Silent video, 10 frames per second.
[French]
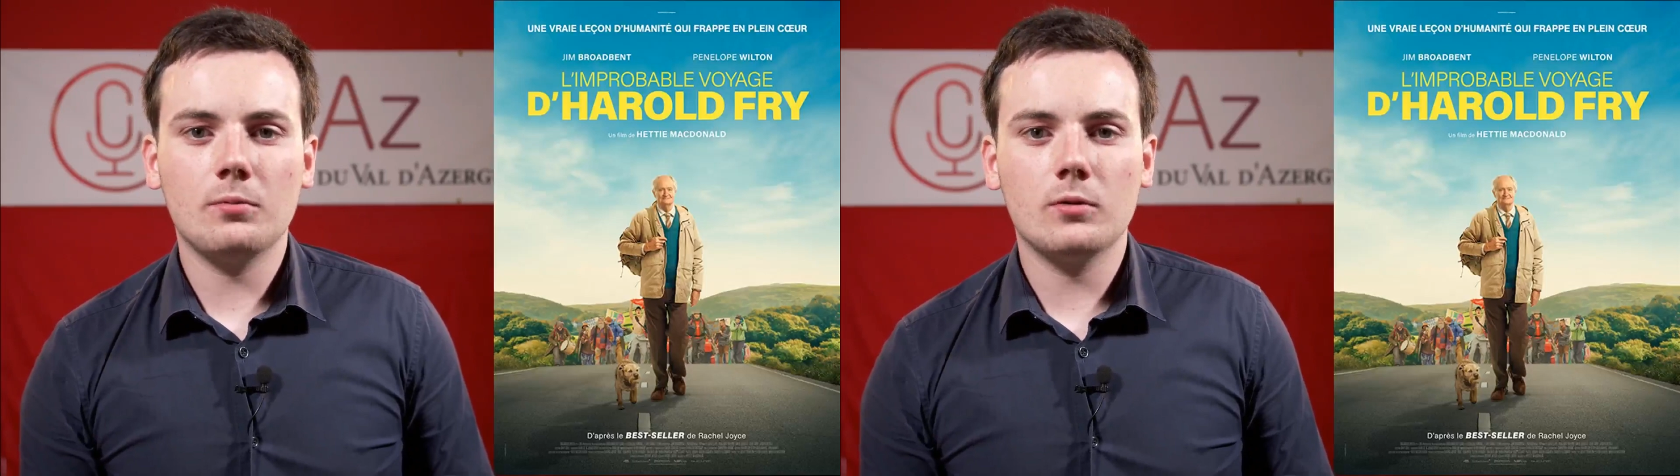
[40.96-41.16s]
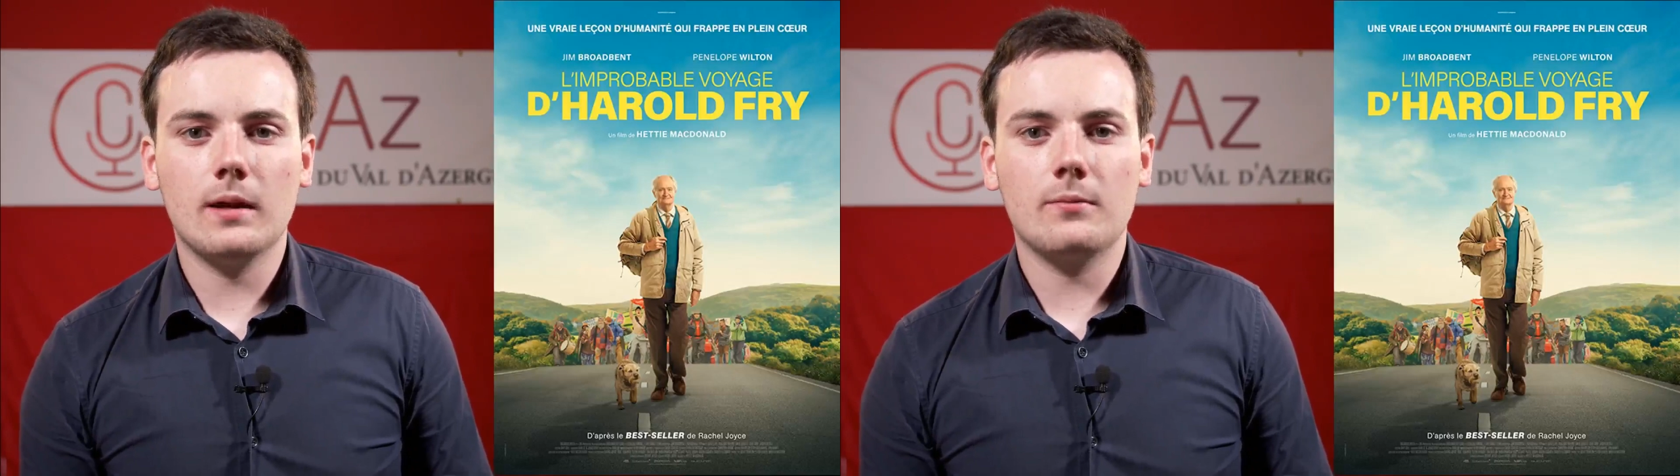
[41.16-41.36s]

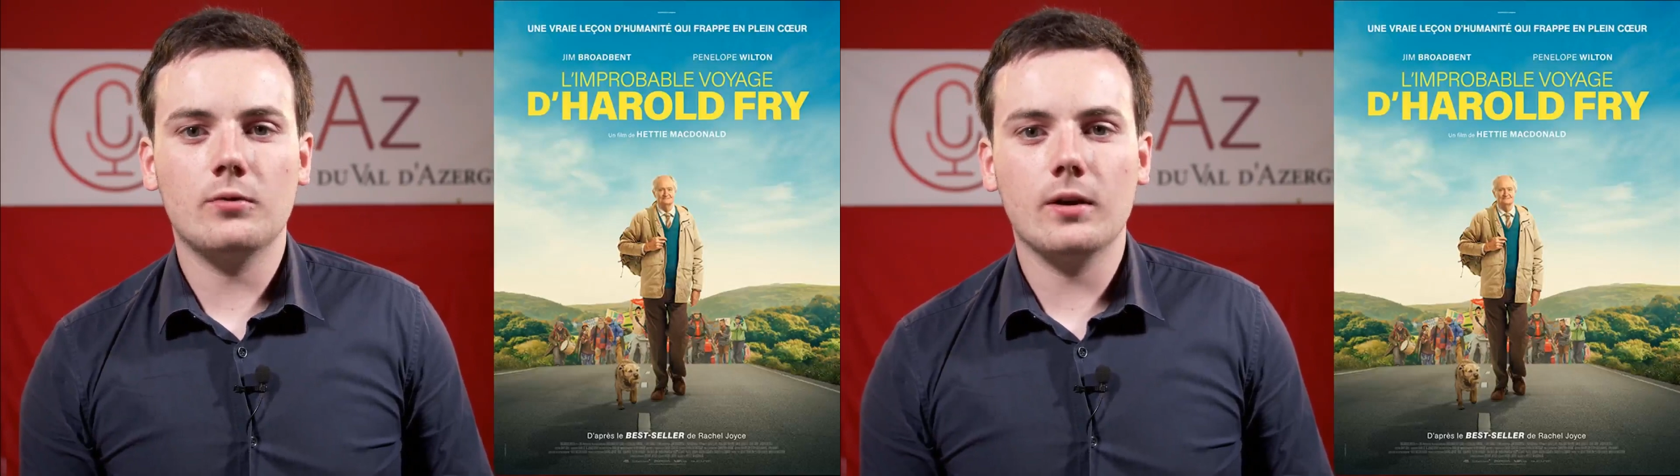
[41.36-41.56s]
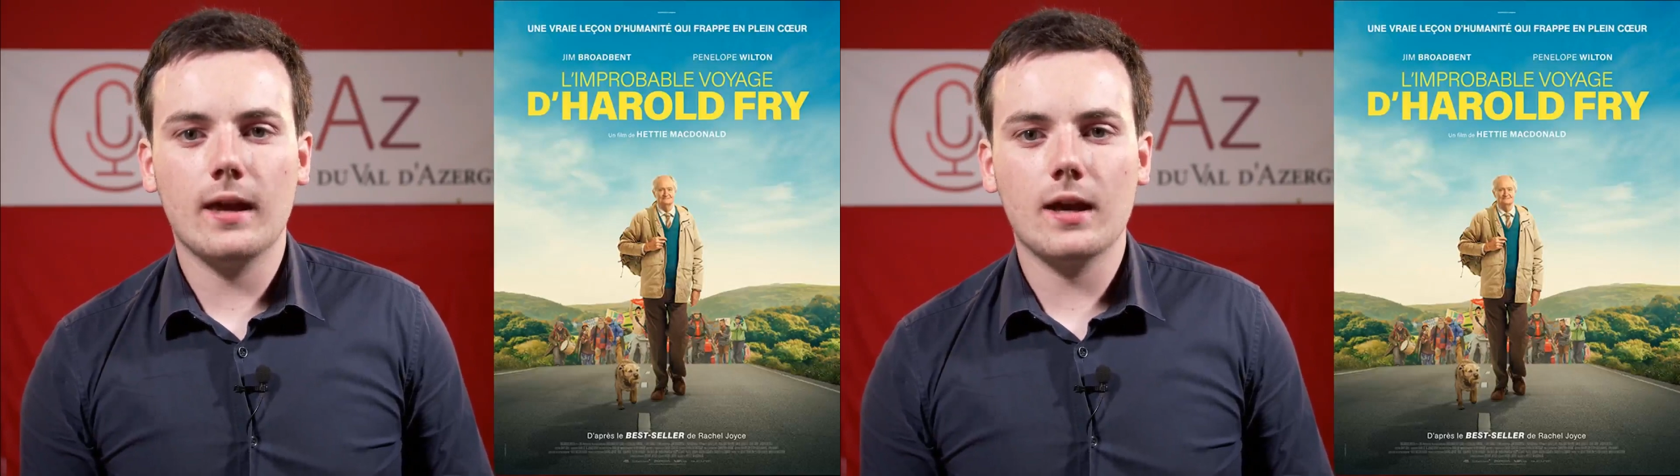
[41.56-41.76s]
l'improbable
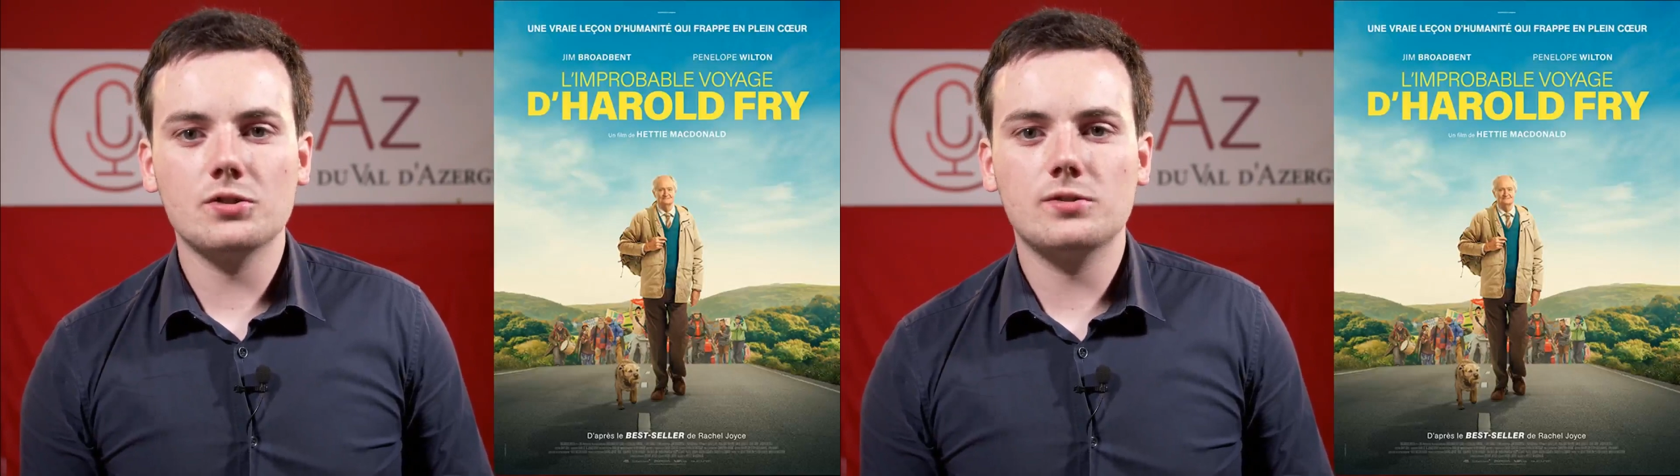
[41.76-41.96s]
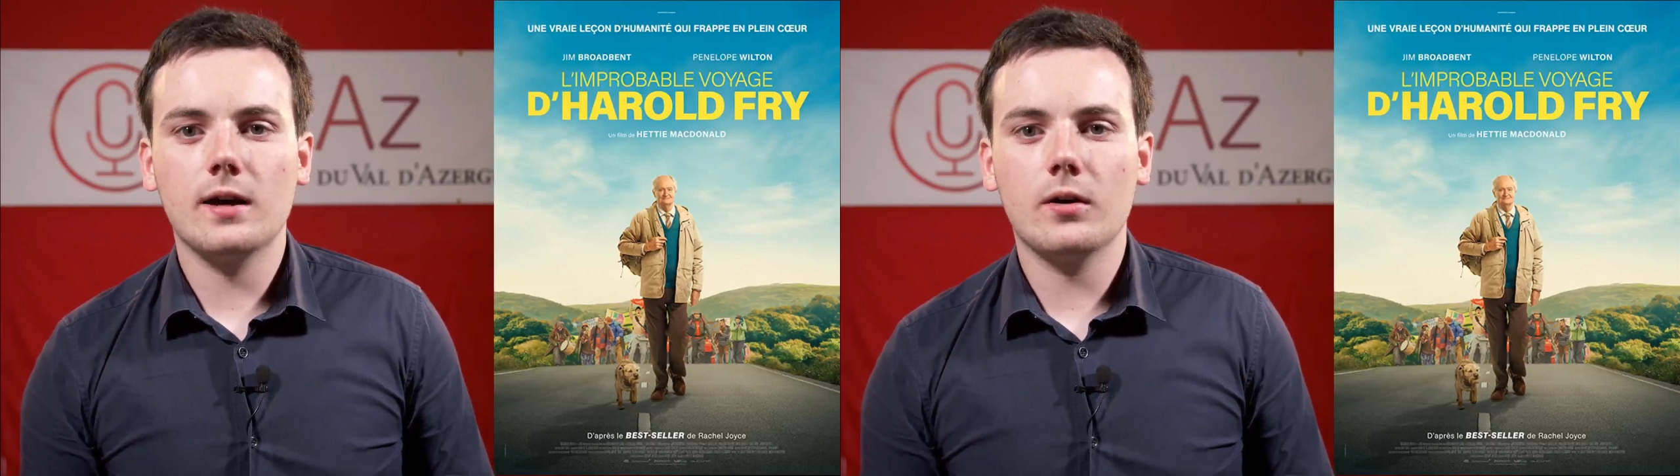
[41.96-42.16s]

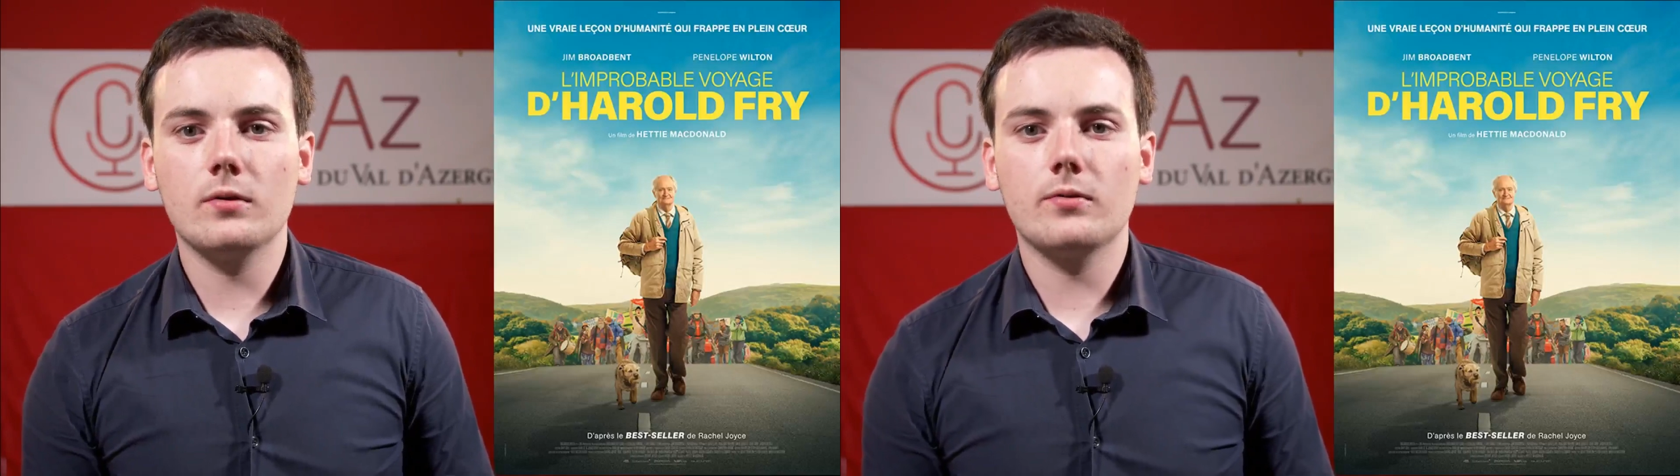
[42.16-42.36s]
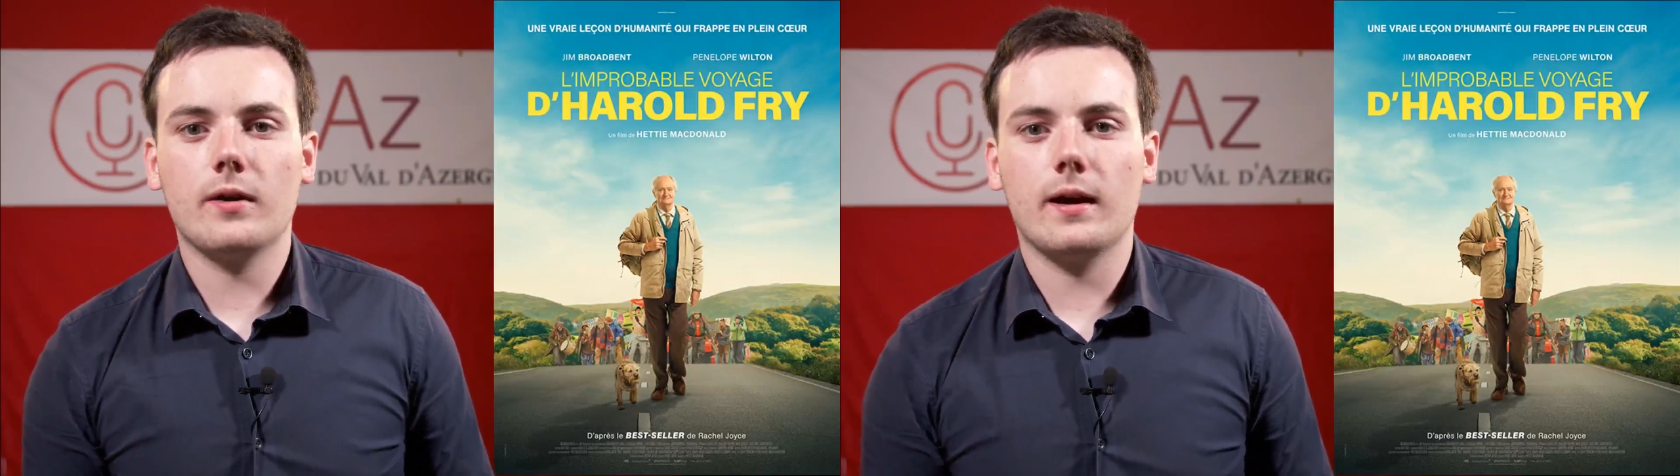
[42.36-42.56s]
voyage
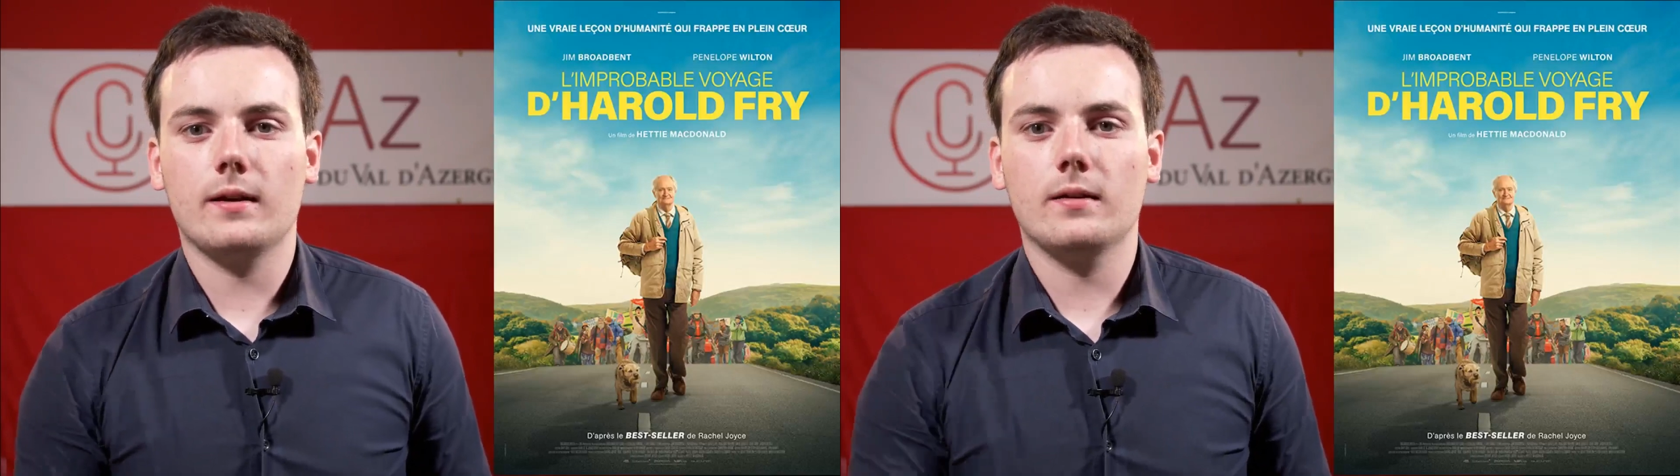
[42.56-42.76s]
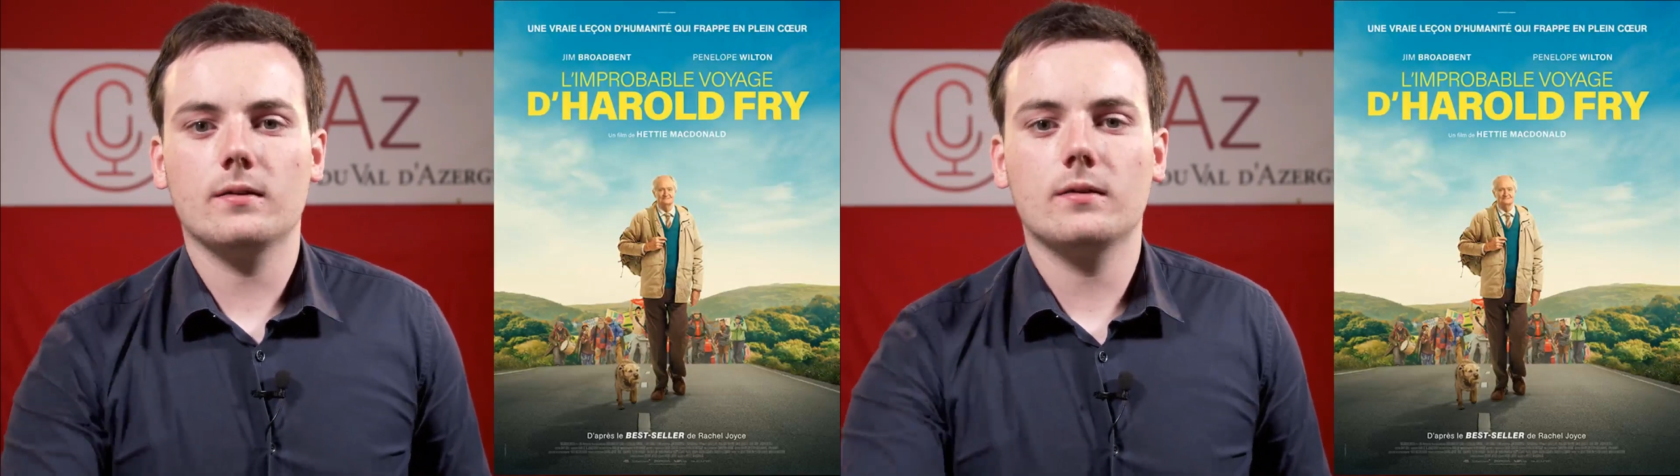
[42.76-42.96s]
d'Aaron Fry.